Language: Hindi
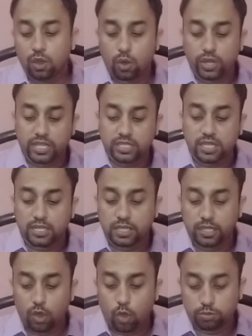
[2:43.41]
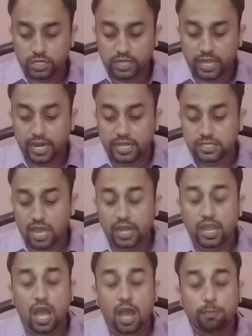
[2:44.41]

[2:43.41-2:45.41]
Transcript: और किस तरह से ये ऑप्शन दे रहा है सारे